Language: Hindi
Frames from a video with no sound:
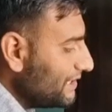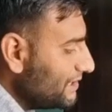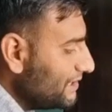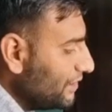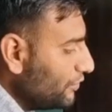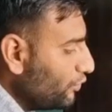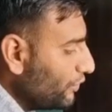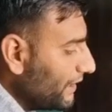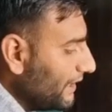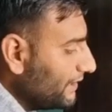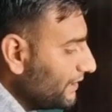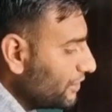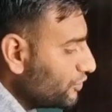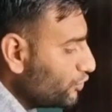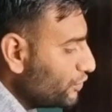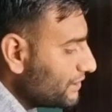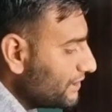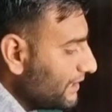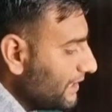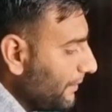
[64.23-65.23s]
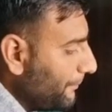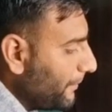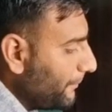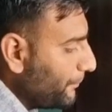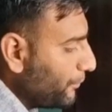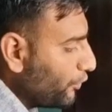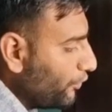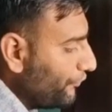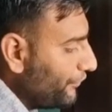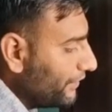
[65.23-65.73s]
तीस दिनों के अंदर जो इसने यहाँ पर
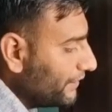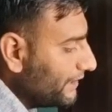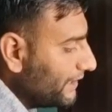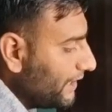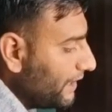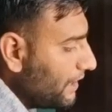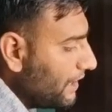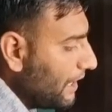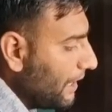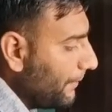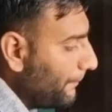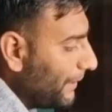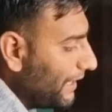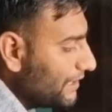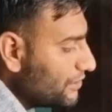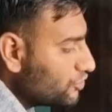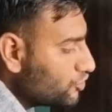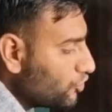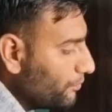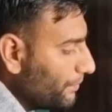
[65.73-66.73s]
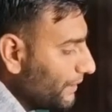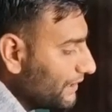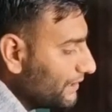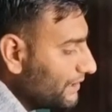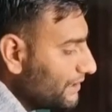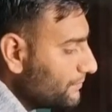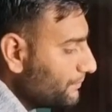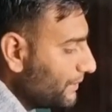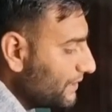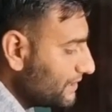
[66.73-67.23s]
प्रॉफिट दिया पांच
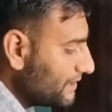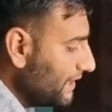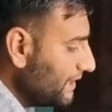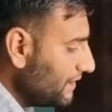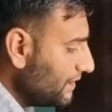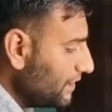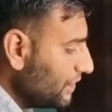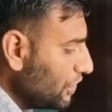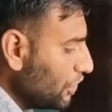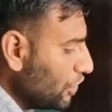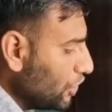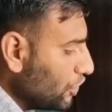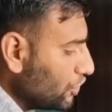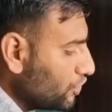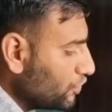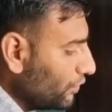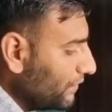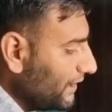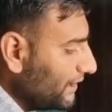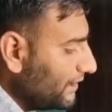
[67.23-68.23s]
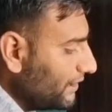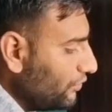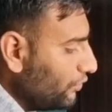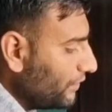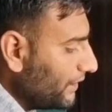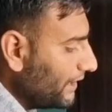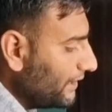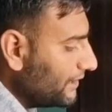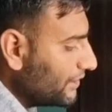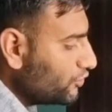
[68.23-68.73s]
परसेंट चौदह दिनों
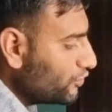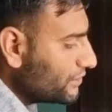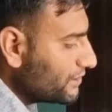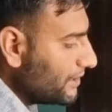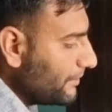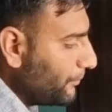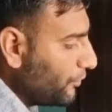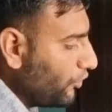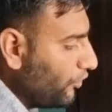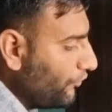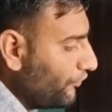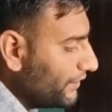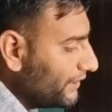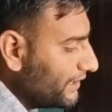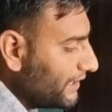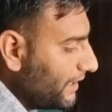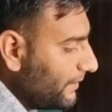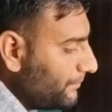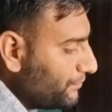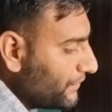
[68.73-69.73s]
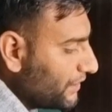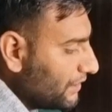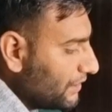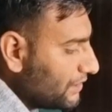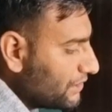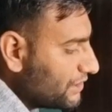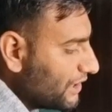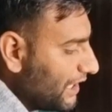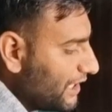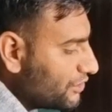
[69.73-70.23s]
के अंदर जो इसने प्रॉफिट दिया
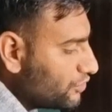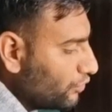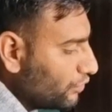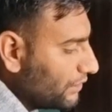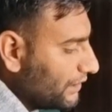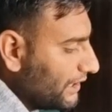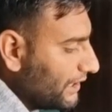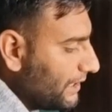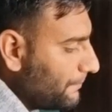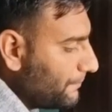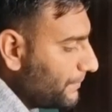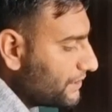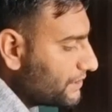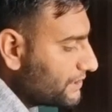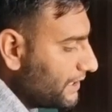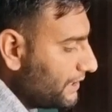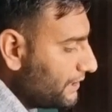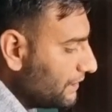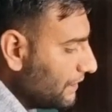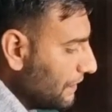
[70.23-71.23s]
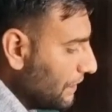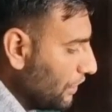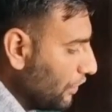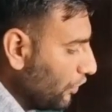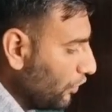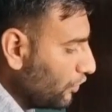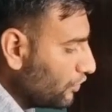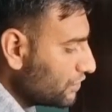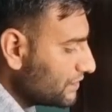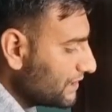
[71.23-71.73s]
चार परसेंट
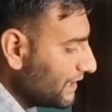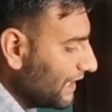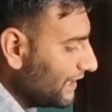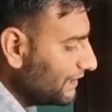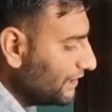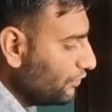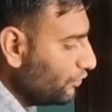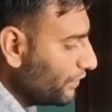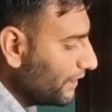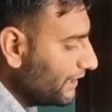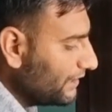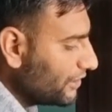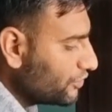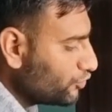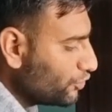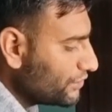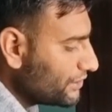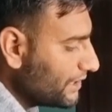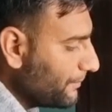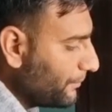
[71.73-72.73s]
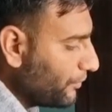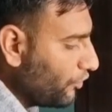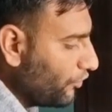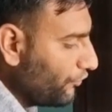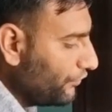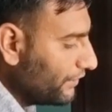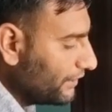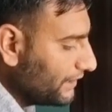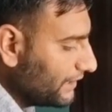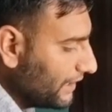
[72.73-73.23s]
और सात दिनों के अंदर जो इसने
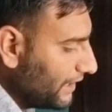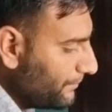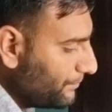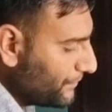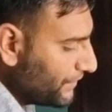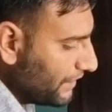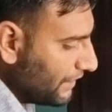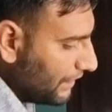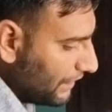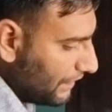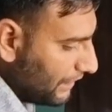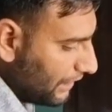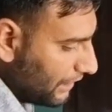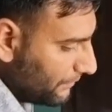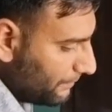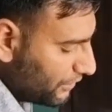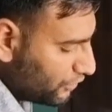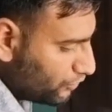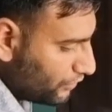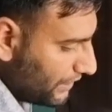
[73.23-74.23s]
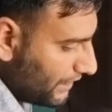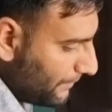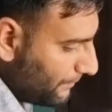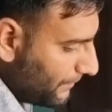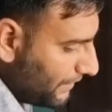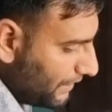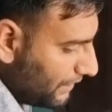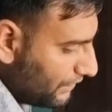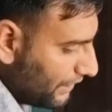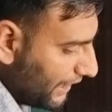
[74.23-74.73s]
प्रॉफिट दिया लगभग जो है
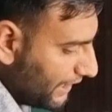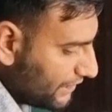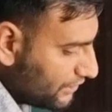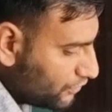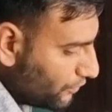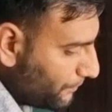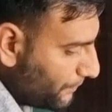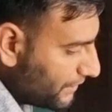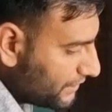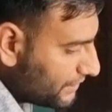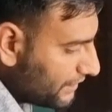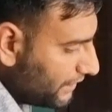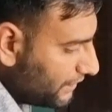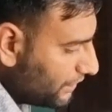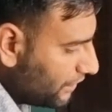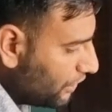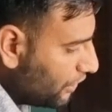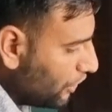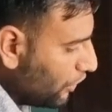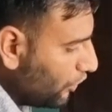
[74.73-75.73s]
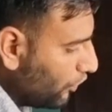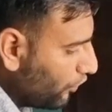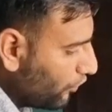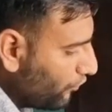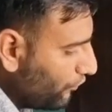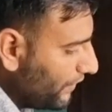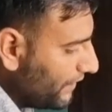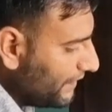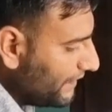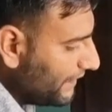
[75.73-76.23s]
आपका ढाई परसेंट और
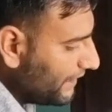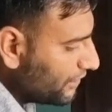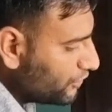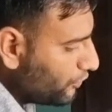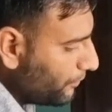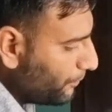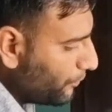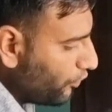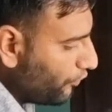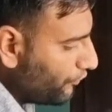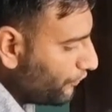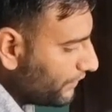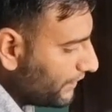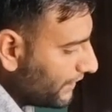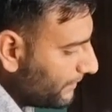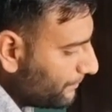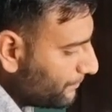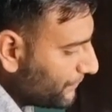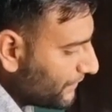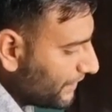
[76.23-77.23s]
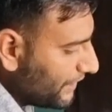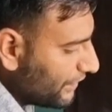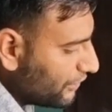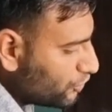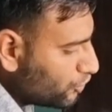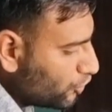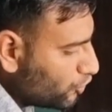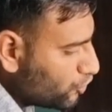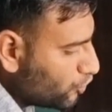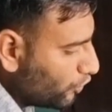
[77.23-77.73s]
वन डे का जो प्रॉफिट है
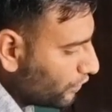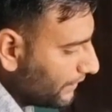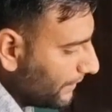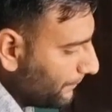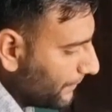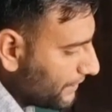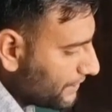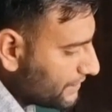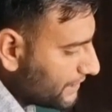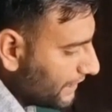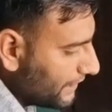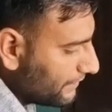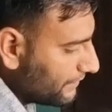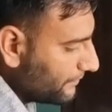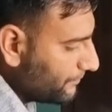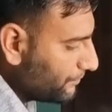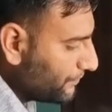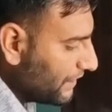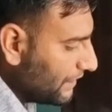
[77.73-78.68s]
एक परसेंट